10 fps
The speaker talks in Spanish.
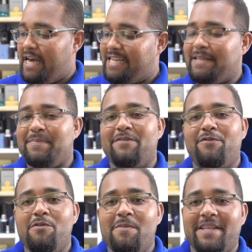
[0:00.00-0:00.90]
Este
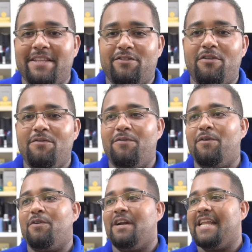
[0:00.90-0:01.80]
perfume de Tom
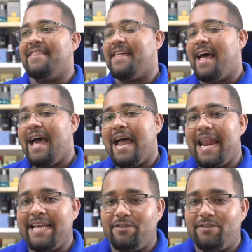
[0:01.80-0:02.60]
Ford le da la